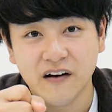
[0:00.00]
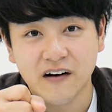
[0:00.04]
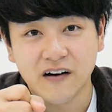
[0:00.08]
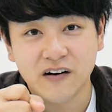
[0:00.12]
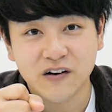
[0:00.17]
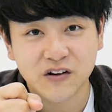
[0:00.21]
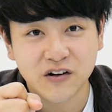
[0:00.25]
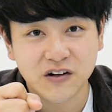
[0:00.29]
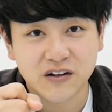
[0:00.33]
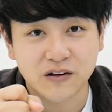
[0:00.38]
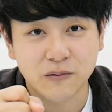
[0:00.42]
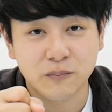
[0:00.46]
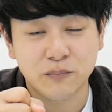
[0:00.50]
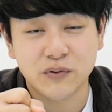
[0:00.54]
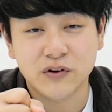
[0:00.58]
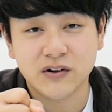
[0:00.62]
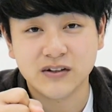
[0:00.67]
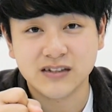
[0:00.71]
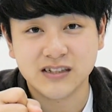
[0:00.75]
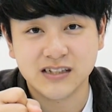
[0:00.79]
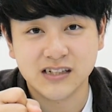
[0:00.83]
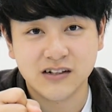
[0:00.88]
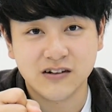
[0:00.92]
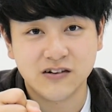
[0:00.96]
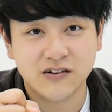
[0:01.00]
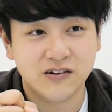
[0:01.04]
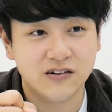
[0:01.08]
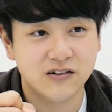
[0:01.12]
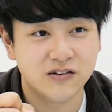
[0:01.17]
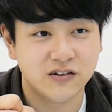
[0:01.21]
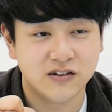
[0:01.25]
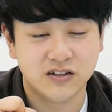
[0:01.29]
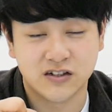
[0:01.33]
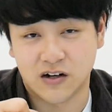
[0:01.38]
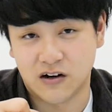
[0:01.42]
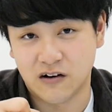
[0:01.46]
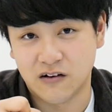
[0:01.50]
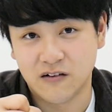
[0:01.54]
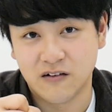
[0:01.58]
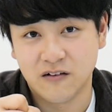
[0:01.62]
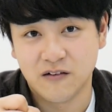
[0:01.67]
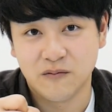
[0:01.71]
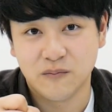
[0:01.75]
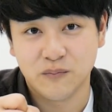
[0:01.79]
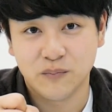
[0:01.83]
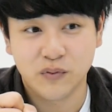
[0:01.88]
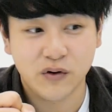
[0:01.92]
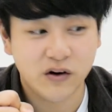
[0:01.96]
あれだってプラスチックじゃん。
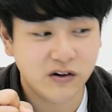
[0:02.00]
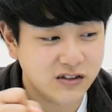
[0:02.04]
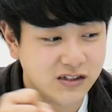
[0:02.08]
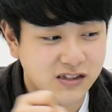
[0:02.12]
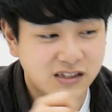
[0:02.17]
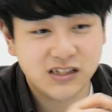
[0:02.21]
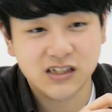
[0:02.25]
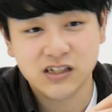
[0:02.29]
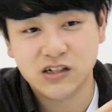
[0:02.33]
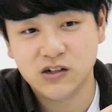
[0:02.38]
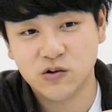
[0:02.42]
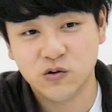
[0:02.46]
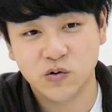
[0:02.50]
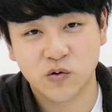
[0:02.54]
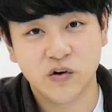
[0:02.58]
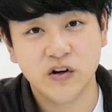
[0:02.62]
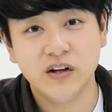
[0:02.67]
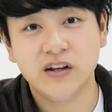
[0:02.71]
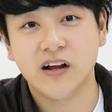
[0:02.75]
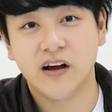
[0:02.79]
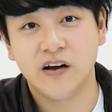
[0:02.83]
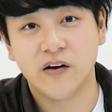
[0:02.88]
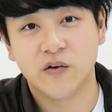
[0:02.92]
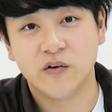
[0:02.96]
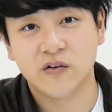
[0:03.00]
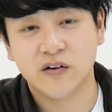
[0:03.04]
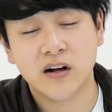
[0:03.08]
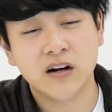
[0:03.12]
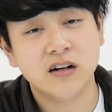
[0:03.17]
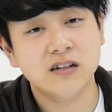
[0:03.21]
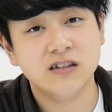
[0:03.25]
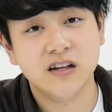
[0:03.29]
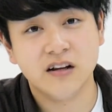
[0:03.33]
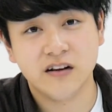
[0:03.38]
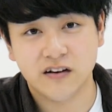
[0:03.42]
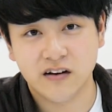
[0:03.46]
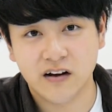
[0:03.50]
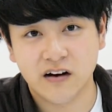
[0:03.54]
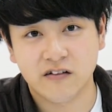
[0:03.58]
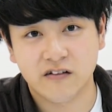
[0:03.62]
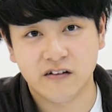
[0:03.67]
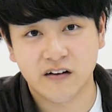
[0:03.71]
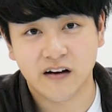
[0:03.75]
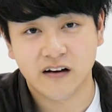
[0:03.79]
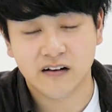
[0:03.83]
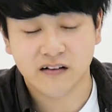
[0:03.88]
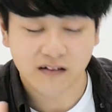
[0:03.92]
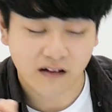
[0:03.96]
プラスチックの板よ。
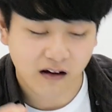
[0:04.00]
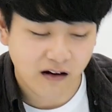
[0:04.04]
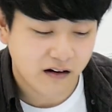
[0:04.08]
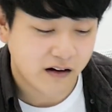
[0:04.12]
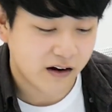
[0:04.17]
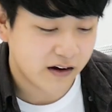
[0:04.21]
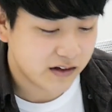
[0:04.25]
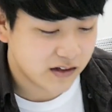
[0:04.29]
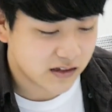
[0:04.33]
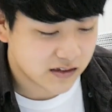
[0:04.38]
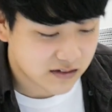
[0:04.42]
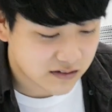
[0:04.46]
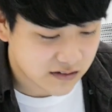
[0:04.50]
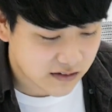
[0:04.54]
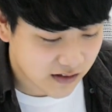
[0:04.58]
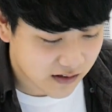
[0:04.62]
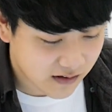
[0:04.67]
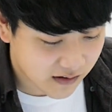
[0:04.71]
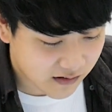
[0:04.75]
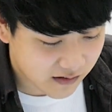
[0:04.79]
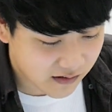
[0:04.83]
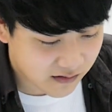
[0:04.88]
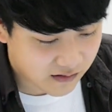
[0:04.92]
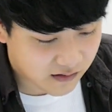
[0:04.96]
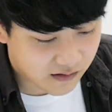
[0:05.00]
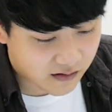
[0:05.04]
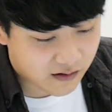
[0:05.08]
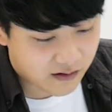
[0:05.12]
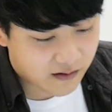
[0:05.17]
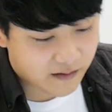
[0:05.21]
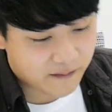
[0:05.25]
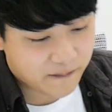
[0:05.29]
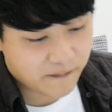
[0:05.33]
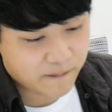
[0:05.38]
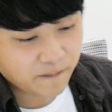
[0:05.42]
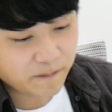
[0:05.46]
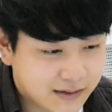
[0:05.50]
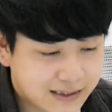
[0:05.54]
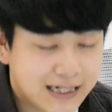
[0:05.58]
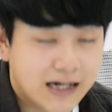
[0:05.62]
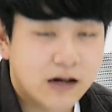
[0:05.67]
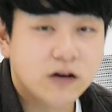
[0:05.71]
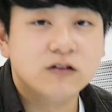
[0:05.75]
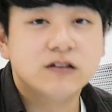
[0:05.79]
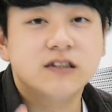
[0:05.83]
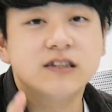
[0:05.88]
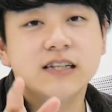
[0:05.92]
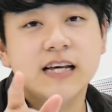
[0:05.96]
7,200円。高いですね、なかなか。じゃ
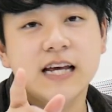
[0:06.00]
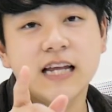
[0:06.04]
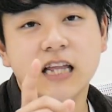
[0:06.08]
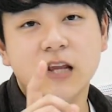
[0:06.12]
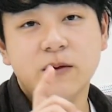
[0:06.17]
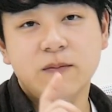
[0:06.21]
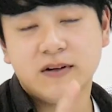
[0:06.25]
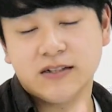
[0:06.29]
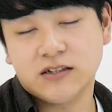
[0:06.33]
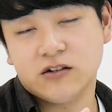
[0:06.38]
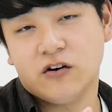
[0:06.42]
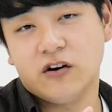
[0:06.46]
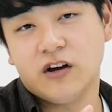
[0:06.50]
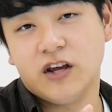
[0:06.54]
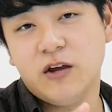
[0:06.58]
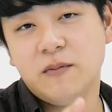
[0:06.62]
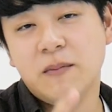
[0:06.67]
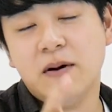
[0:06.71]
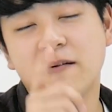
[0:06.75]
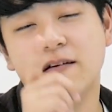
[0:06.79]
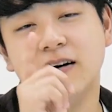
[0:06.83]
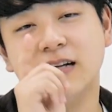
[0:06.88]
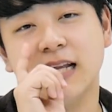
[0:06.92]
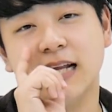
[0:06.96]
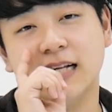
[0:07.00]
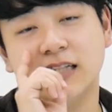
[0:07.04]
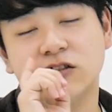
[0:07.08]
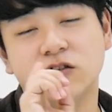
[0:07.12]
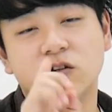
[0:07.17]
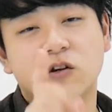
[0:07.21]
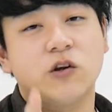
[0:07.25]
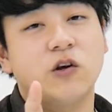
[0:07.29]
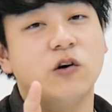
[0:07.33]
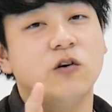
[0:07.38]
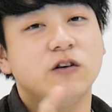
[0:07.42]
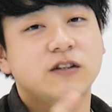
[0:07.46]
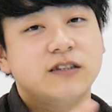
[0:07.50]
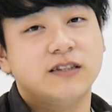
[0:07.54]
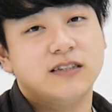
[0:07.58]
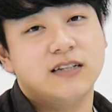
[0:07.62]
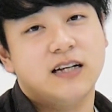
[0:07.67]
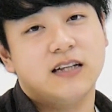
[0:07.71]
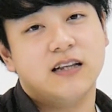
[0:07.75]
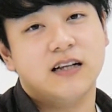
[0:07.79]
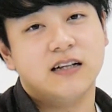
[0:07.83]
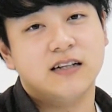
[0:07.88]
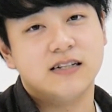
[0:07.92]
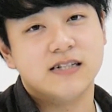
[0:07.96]
あお次行ってみましょう。今はねちょっと教室
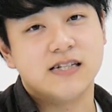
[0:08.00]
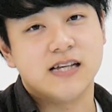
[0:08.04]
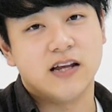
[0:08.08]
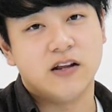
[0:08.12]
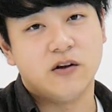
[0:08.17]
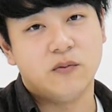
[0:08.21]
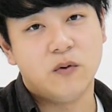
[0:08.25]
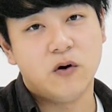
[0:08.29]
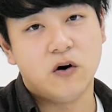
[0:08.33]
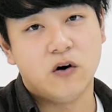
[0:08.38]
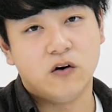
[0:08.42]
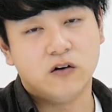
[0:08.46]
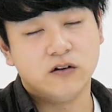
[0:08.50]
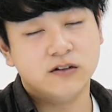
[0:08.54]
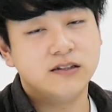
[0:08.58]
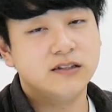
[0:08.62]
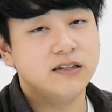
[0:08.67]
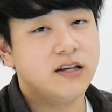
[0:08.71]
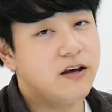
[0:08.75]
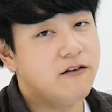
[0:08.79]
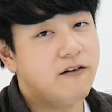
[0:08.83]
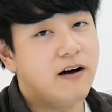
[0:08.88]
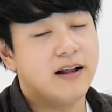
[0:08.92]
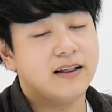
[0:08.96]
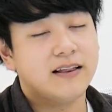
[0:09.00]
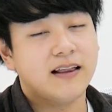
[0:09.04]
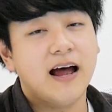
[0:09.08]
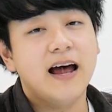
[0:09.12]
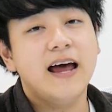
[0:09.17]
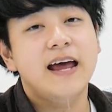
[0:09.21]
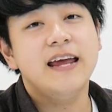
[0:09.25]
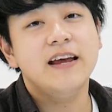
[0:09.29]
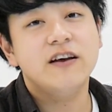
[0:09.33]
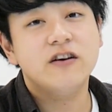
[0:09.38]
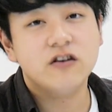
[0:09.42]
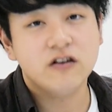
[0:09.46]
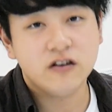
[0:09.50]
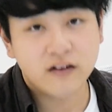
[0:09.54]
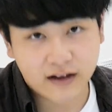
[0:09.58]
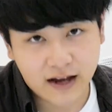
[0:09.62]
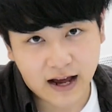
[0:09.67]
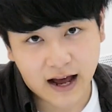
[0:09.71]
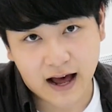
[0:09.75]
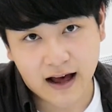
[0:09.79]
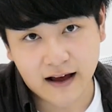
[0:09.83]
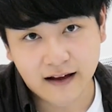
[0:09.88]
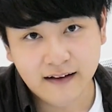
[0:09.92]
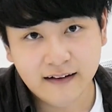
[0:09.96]
だったんですけども、お次は体育
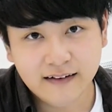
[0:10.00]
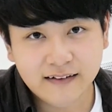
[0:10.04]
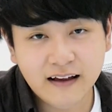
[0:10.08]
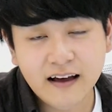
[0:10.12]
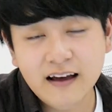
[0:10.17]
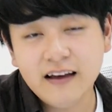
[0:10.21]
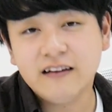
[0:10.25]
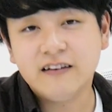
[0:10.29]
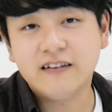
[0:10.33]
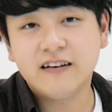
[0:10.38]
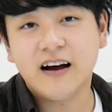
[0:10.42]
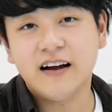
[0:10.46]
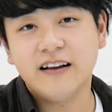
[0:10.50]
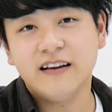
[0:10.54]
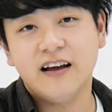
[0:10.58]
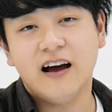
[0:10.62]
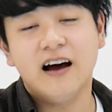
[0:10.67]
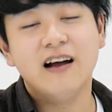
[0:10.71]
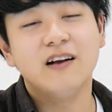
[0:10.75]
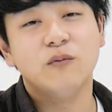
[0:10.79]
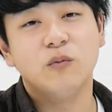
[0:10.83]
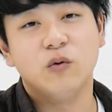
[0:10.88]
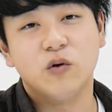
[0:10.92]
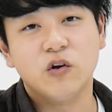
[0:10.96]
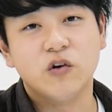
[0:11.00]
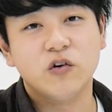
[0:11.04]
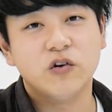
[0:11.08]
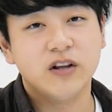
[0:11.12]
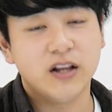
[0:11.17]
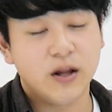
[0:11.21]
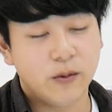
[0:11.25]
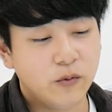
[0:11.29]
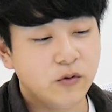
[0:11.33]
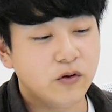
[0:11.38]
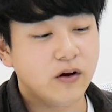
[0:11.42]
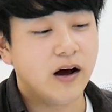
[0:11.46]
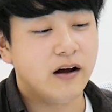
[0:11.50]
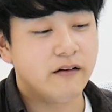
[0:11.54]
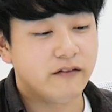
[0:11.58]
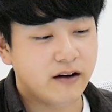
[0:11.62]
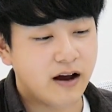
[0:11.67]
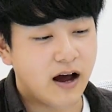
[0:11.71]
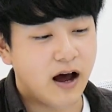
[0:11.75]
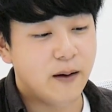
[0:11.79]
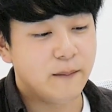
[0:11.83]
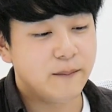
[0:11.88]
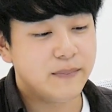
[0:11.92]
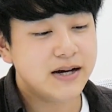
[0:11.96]
館。体育館にあるもの、どんなものがある
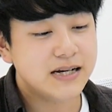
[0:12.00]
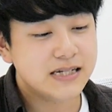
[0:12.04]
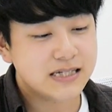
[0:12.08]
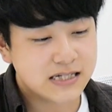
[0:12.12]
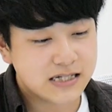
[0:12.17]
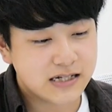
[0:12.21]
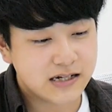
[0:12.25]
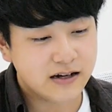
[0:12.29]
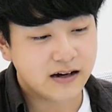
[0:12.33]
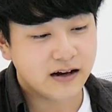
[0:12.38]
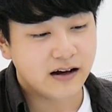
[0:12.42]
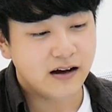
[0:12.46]
か。まず